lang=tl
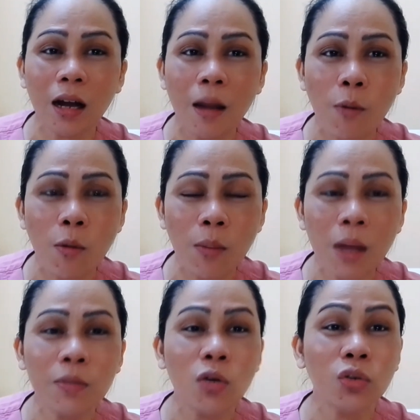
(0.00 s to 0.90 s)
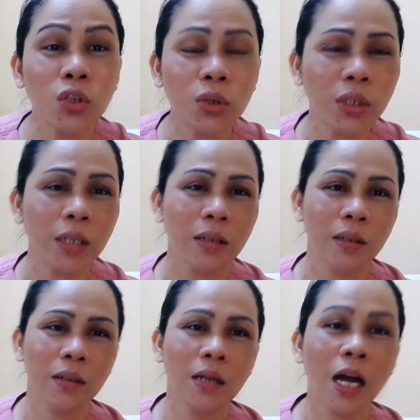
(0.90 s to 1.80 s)
ka po, ma'am, you sir,
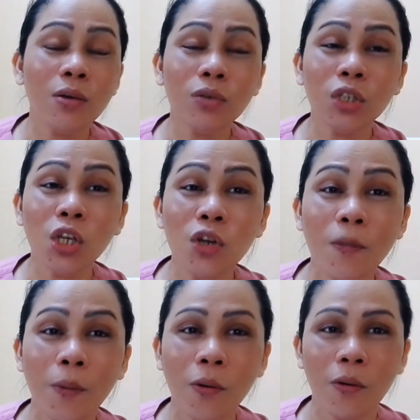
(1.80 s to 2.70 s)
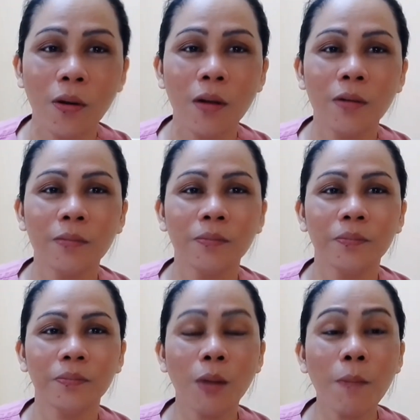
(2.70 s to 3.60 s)
ayusin niyo po.
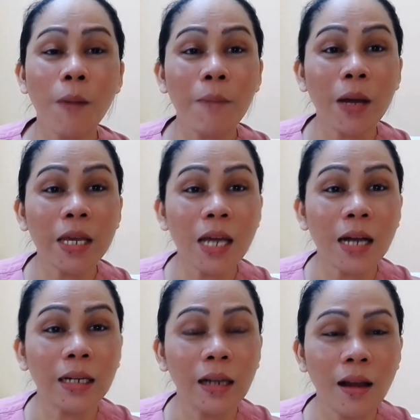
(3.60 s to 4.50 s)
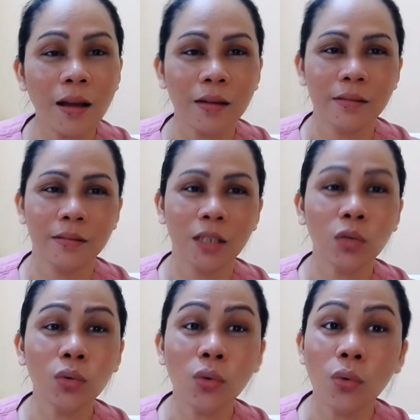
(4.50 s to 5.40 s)
Mapapahiya ka lang, sa
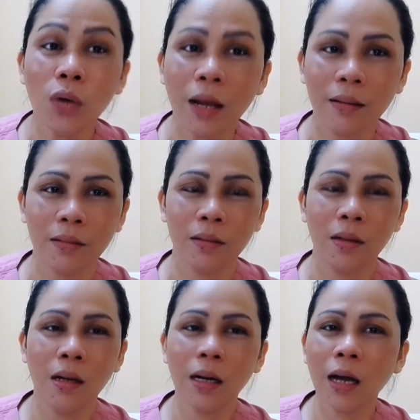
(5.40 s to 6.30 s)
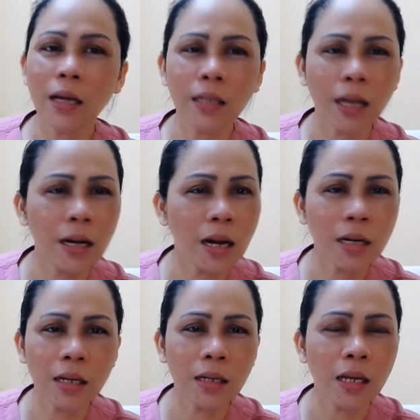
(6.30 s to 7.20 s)
totoo lang. Kahit kailan
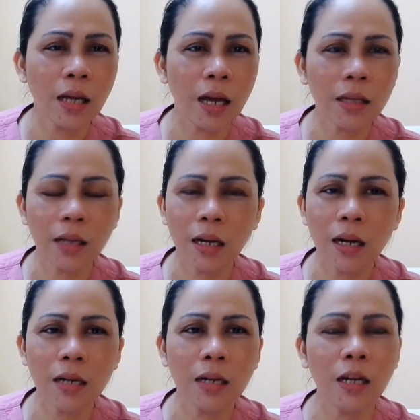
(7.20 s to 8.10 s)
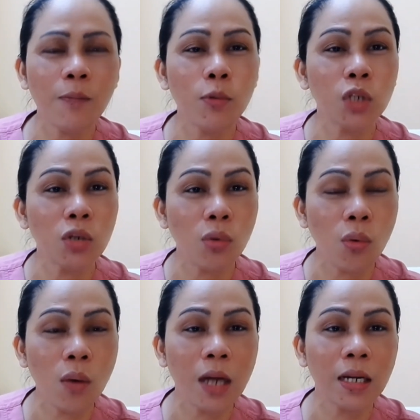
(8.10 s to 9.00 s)
hindi, kahit kailan hindi po
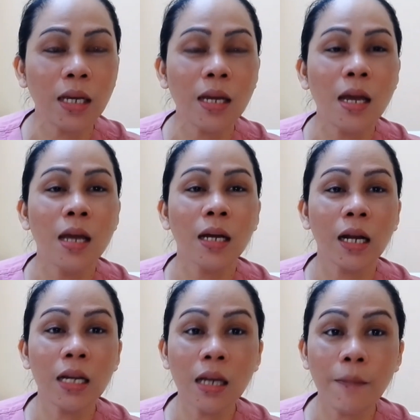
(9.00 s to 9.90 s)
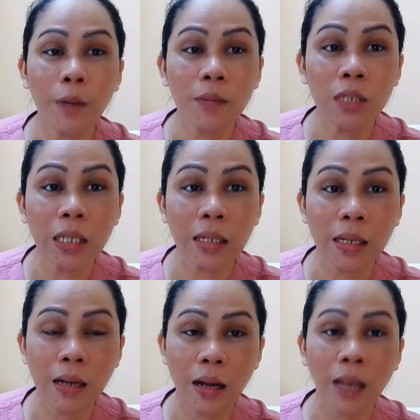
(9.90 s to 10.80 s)
sinukuan ni Kalinga Prab si
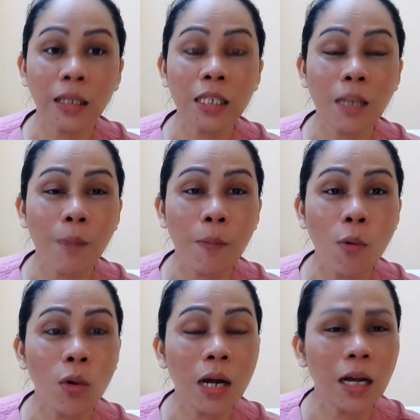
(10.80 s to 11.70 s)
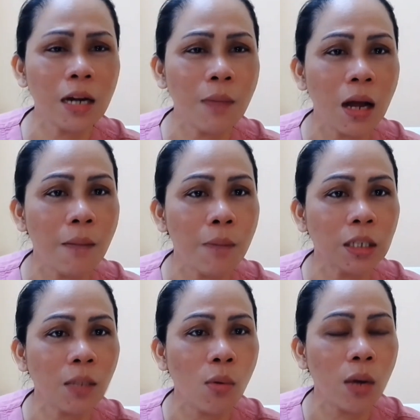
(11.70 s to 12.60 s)
Rina. At isa pa po, wala ka namang ambag sa
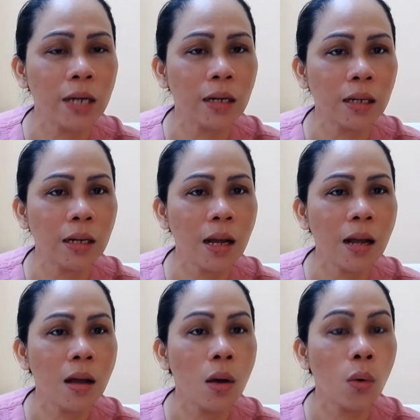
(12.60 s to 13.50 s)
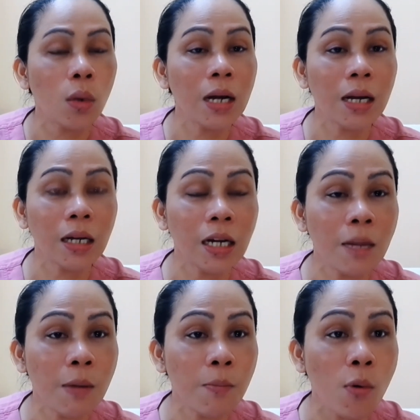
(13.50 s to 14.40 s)
buhay ni Rina. Wala ka rin
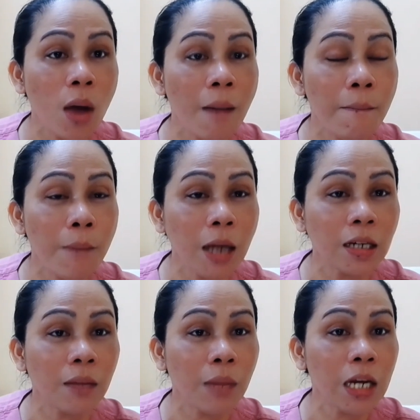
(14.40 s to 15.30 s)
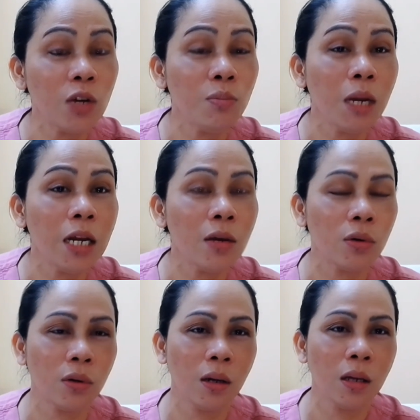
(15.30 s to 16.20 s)
naman pong ambag ng milyon-milyon
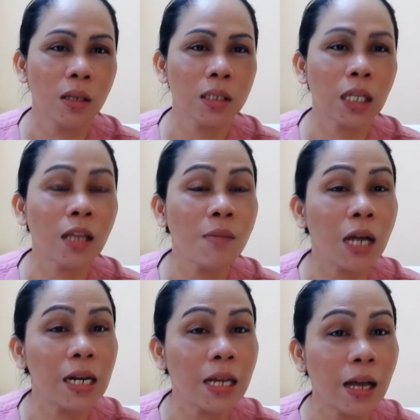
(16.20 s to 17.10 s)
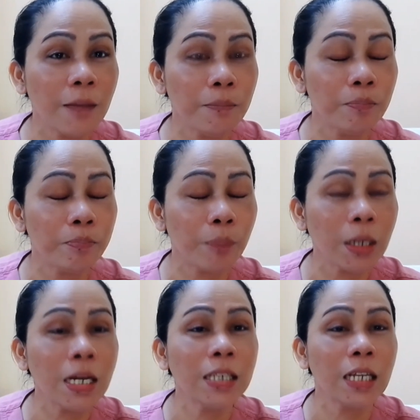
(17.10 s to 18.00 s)
sa Team Kalingap. Pag
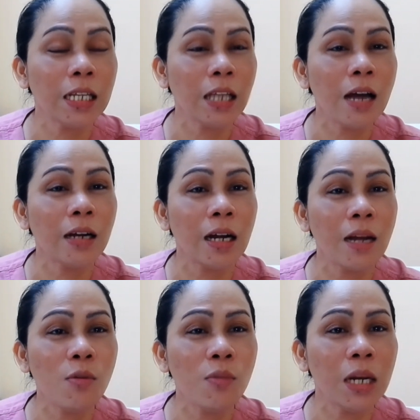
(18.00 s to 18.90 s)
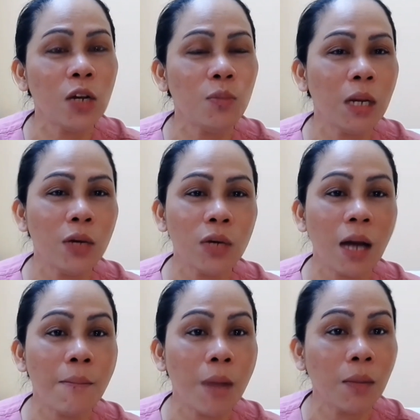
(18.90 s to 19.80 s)
nagsalita, akala mo milyon-milyon ang
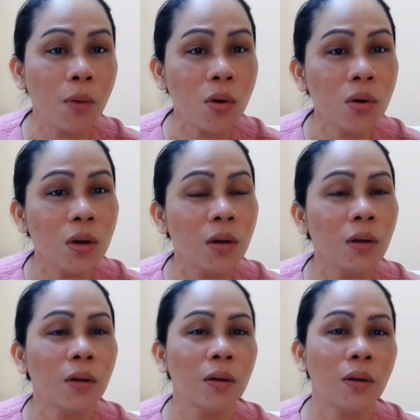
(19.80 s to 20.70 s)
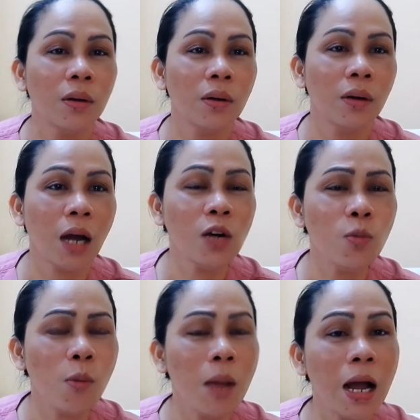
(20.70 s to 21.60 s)
ambag mo. Ano po
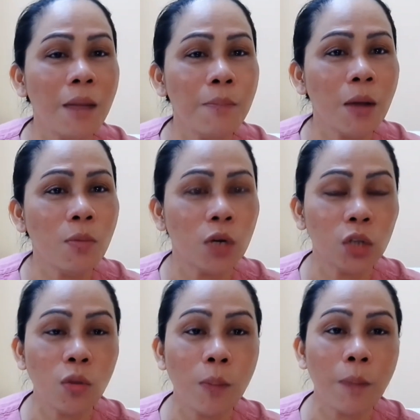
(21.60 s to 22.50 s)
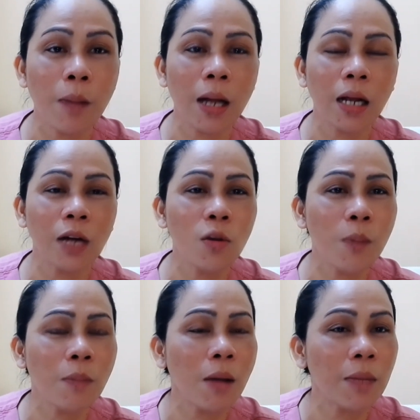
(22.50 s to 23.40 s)
ba ang ambag mo ditong pagpag, ano,
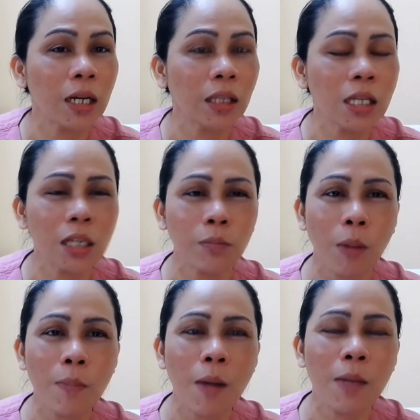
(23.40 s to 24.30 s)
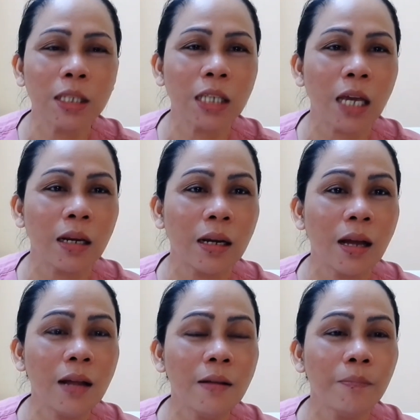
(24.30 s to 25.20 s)
pagmamarites at pagbabas kay
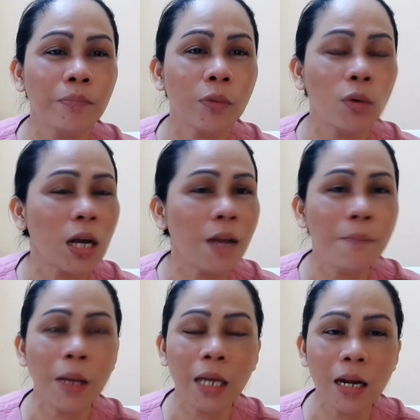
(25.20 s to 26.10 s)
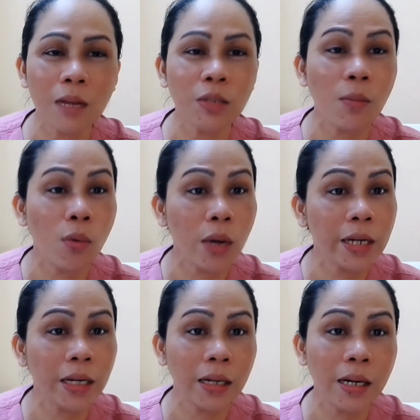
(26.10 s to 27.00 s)
Rina? Wala kang pakialam sa buhay
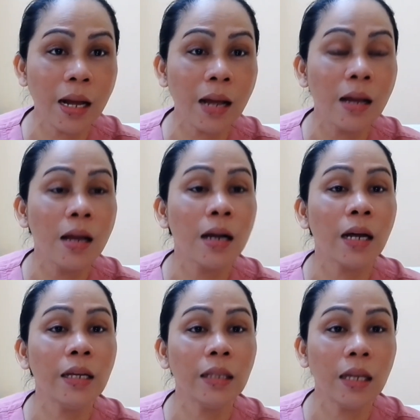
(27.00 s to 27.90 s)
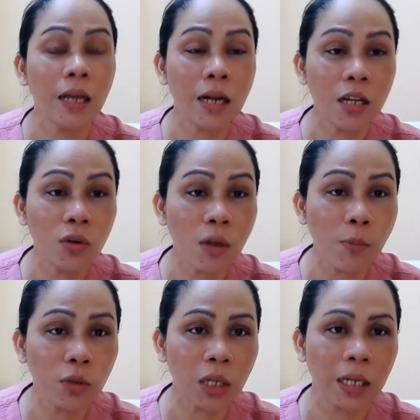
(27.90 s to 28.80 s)
ni Rina. Kaya tigilan nyo na po
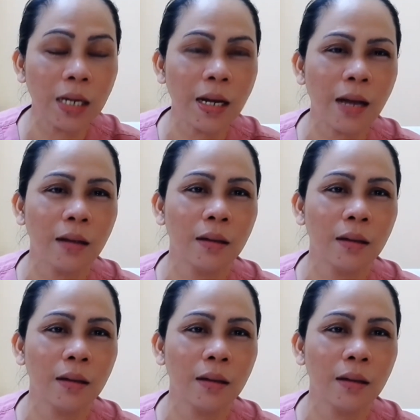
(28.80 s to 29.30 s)
si Rina.